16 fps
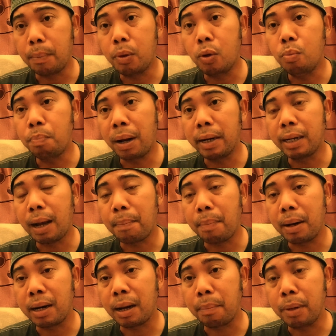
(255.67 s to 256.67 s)
yang menumpang di
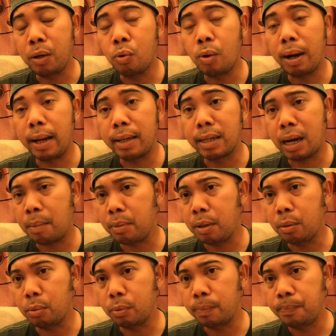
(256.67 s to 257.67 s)
kapal Nabi Nuh alaihissalam
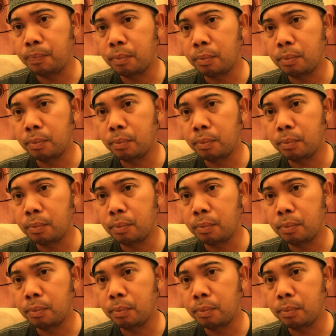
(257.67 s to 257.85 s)
itu?